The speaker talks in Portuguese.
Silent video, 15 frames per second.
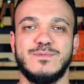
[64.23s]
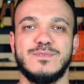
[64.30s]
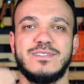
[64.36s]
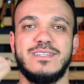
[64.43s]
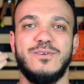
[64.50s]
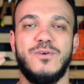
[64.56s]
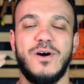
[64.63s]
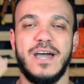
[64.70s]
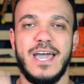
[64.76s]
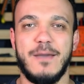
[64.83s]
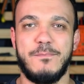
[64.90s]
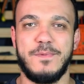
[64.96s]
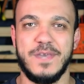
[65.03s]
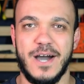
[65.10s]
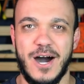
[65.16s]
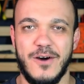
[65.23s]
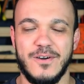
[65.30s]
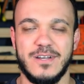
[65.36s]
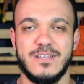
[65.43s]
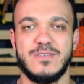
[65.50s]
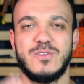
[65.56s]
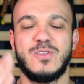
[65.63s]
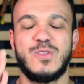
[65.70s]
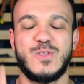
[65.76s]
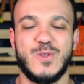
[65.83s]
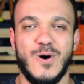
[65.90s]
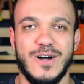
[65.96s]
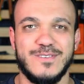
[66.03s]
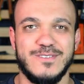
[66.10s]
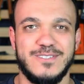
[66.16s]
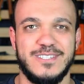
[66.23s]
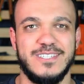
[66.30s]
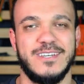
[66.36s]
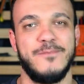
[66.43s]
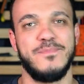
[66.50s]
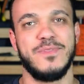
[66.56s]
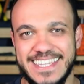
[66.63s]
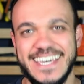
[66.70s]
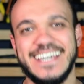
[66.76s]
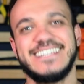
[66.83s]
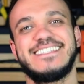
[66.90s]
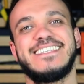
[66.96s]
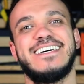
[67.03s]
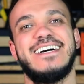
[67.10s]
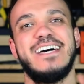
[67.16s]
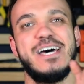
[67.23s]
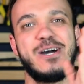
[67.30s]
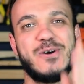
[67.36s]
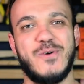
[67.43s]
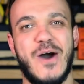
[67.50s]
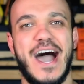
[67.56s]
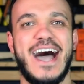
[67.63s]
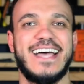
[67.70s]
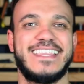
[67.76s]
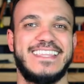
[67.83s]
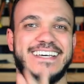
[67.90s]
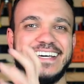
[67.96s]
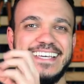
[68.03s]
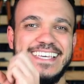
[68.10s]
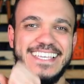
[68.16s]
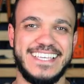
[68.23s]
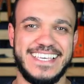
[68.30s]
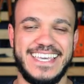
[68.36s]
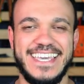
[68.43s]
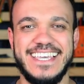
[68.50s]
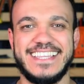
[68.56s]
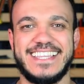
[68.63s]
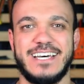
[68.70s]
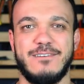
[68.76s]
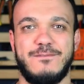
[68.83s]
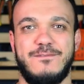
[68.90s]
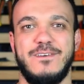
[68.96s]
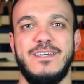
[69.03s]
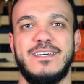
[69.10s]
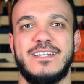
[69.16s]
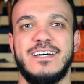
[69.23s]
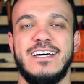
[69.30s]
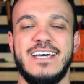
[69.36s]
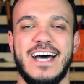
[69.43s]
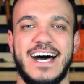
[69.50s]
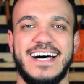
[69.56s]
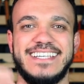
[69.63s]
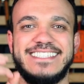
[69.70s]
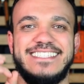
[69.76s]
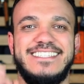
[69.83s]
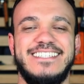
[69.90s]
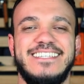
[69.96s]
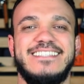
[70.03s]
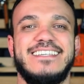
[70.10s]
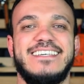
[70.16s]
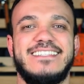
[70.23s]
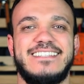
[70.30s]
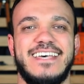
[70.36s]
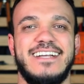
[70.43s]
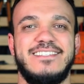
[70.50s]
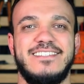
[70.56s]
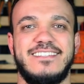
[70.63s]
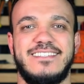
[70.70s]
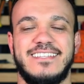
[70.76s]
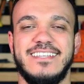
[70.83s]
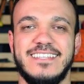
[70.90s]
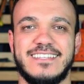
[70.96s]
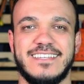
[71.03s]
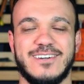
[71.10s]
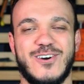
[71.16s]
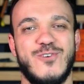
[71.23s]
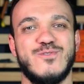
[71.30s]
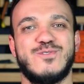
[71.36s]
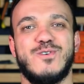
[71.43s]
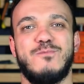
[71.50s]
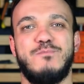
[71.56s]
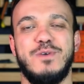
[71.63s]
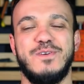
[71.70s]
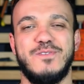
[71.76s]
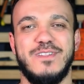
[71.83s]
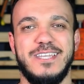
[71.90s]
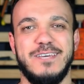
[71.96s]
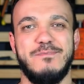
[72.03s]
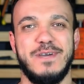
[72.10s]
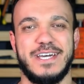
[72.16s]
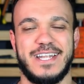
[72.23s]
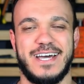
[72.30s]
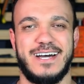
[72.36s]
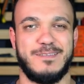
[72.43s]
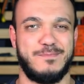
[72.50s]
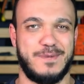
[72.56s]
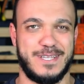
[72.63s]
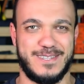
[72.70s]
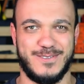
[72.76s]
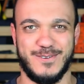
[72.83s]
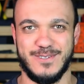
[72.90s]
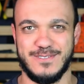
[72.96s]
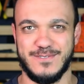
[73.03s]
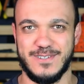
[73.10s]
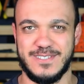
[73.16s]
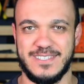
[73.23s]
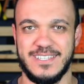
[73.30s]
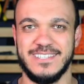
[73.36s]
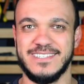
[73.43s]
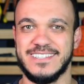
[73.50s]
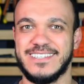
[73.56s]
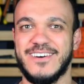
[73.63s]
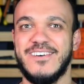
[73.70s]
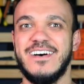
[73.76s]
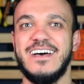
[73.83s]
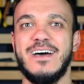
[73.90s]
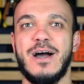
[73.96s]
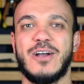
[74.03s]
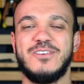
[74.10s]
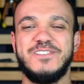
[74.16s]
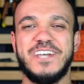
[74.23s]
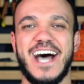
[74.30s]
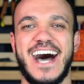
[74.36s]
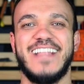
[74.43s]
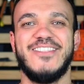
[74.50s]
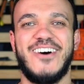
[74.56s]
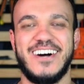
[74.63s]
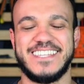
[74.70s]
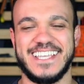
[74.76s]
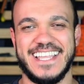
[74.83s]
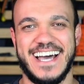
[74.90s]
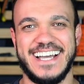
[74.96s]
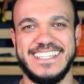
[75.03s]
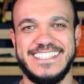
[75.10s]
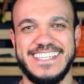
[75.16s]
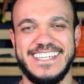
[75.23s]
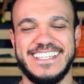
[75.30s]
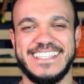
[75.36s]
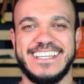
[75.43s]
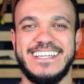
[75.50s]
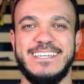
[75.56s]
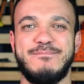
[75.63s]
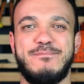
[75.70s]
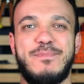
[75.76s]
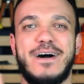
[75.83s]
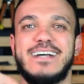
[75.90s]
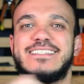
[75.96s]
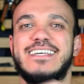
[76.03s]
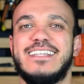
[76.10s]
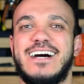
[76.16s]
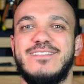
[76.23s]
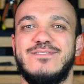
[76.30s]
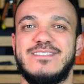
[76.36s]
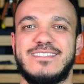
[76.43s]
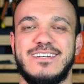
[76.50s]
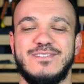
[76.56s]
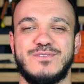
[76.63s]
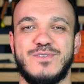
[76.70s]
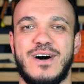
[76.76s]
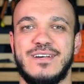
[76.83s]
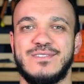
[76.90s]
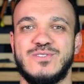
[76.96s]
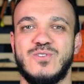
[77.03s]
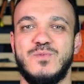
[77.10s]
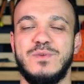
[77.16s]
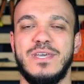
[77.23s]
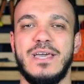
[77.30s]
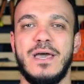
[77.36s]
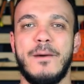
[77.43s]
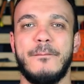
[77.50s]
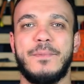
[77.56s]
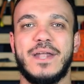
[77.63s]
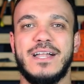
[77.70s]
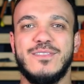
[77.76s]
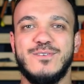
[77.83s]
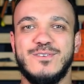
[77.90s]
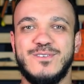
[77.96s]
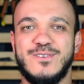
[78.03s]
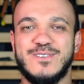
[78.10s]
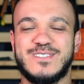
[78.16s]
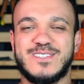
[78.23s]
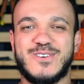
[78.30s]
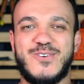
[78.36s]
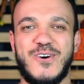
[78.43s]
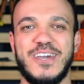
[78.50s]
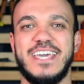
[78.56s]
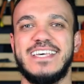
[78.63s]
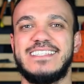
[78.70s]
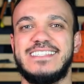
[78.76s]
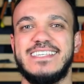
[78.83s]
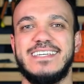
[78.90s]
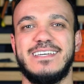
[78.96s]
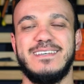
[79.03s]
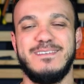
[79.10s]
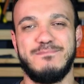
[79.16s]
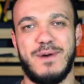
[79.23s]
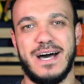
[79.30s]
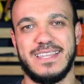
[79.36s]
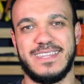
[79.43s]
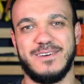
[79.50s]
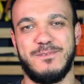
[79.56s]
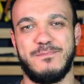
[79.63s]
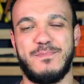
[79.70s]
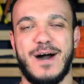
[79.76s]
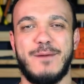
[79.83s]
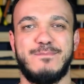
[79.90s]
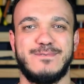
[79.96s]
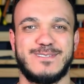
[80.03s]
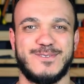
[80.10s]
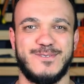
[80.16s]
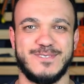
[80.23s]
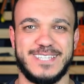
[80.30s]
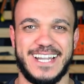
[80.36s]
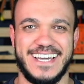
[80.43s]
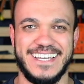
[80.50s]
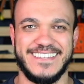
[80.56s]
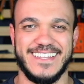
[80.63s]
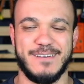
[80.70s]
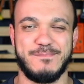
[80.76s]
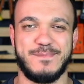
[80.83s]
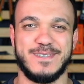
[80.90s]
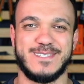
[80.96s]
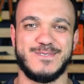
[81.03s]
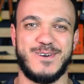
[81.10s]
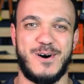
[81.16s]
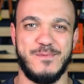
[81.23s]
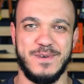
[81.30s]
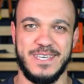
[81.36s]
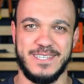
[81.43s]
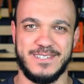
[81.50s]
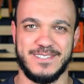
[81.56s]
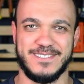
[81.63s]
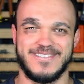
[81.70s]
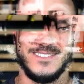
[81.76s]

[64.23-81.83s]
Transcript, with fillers: vamos ter um happy hour todo dia, terça, quarta e quinta-feira às 17h30, com um shopping liberado para todos vocês. Então, já anota na agenda e passa lá no estande do Azumi para nos conhecer e bater um papo descontraído lá pessoalmente.